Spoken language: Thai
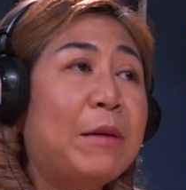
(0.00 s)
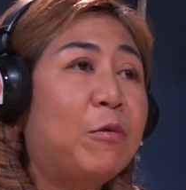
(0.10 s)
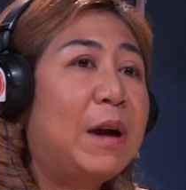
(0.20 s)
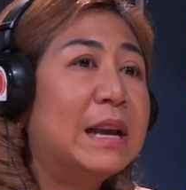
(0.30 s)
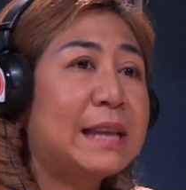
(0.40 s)
สาม
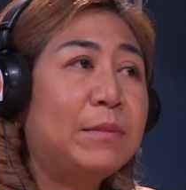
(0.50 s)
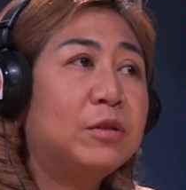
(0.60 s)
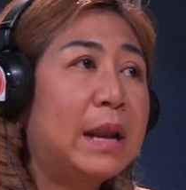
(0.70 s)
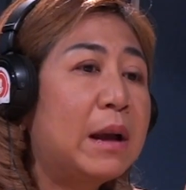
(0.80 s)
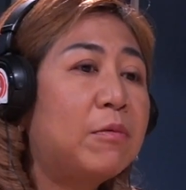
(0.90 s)
กว่า
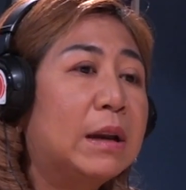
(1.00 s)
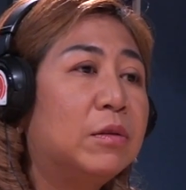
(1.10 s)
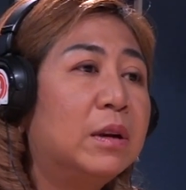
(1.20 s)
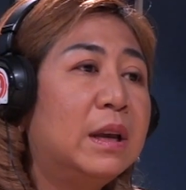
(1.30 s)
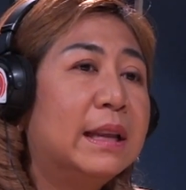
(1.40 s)
3.5กว่า
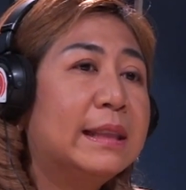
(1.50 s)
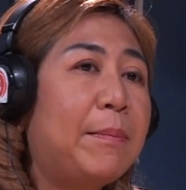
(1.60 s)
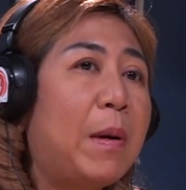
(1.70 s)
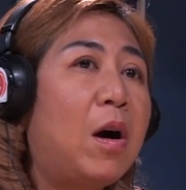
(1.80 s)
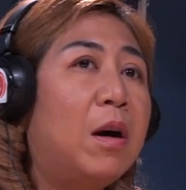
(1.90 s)
แต่
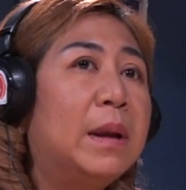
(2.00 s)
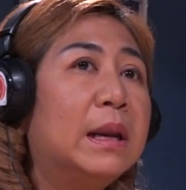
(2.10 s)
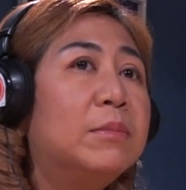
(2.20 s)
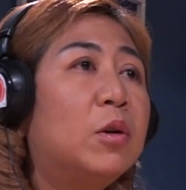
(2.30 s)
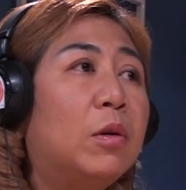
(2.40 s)
พอมา
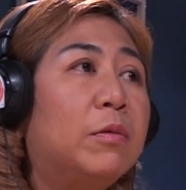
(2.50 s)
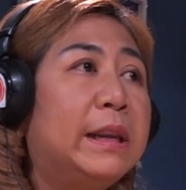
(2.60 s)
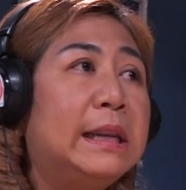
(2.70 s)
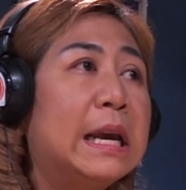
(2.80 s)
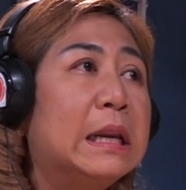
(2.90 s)
เริ่มโควิ
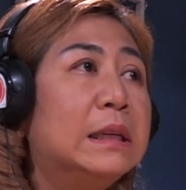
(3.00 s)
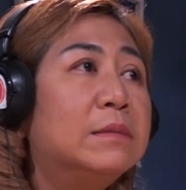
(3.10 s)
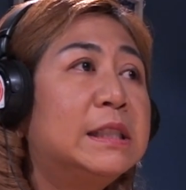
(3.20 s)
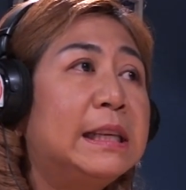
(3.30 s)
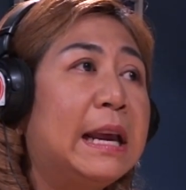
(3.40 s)
ด เนี่ย เริ่
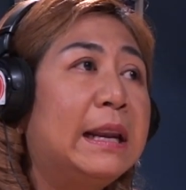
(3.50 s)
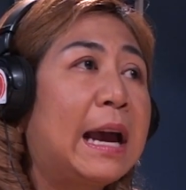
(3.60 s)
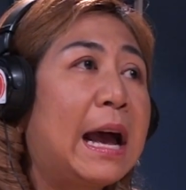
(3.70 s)
มเสียเลย